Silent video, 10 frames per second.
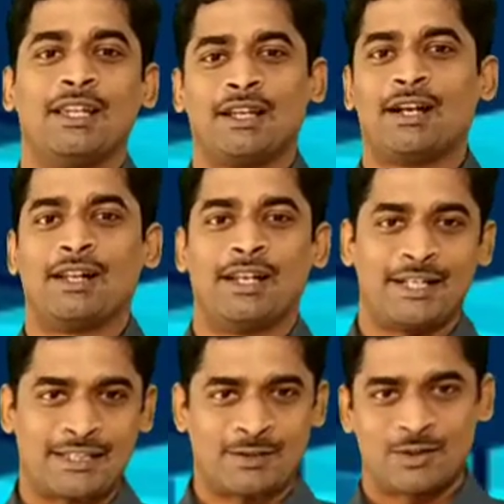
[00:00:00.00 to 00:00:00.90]
ఇంకా
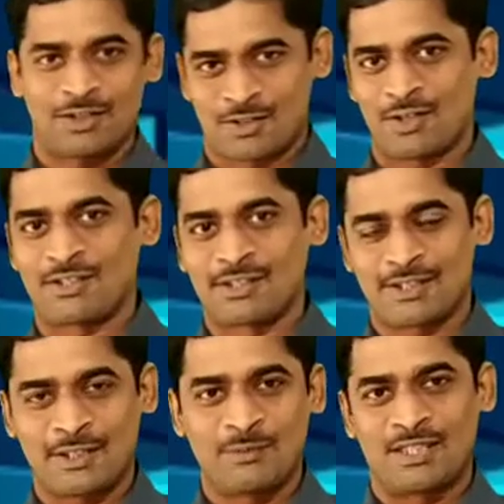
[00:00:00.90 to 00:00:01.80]
లేట్ చేయకుండా స్టార్ట్
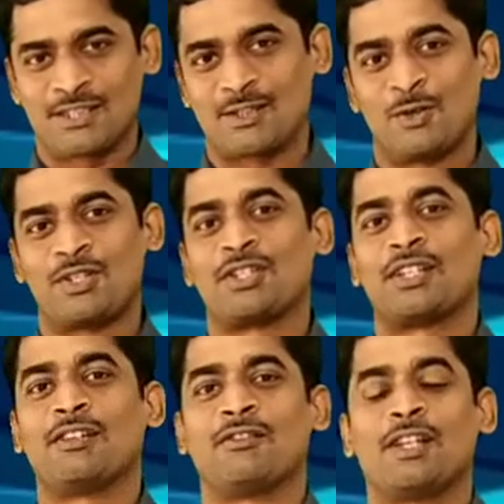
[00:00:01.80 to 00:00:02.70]
చేసేద్దాం దిస్ ఇస్ గౌరీ
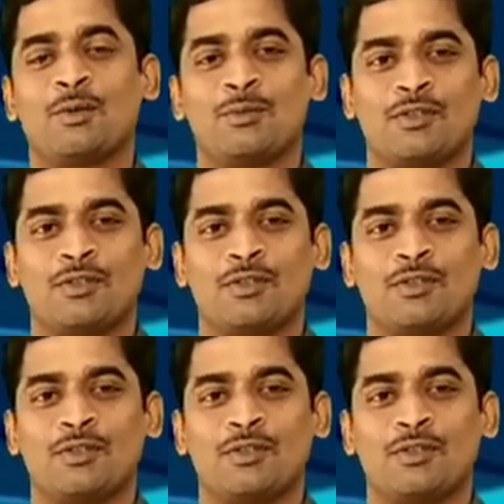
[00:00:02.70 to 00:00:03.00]
వెల్కమ్ టు